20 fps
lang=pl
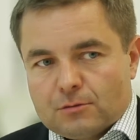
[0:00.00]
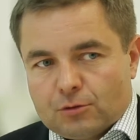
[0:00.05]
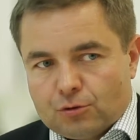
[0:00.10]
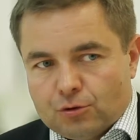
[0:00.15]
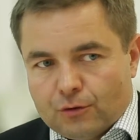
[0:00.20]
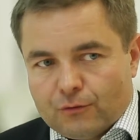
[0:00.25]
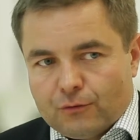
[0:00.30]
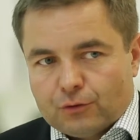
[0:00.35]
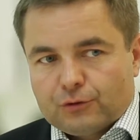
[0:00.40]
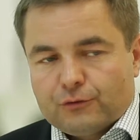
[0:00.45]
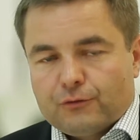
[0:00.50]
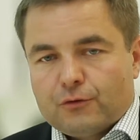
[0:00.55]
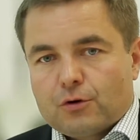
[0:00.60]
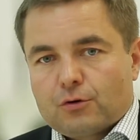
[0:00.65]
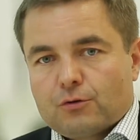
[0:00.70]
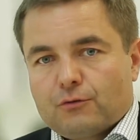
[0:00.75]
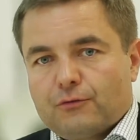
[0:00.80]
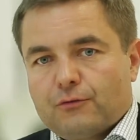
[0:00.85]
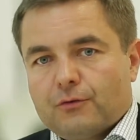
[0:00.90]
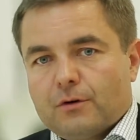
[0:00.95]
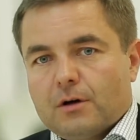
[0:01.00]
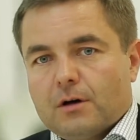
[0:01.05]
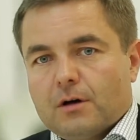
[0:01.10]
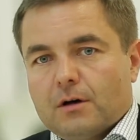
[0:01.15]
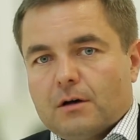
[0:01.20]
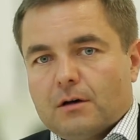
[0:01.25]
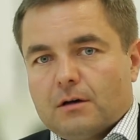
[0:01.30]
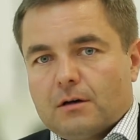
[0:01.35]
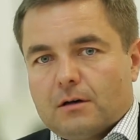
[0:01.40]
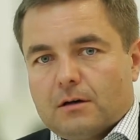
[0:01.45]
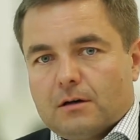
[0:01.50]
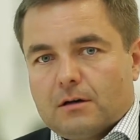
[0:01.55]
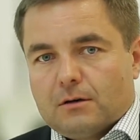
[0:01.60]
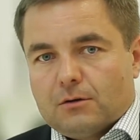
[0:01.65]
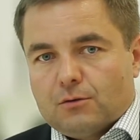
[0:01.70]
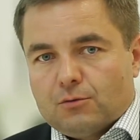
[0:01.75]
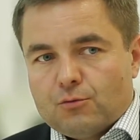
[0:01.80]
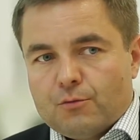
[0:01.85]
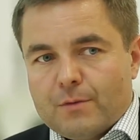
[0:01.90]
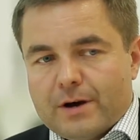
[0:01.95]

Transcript: nowotworów e, u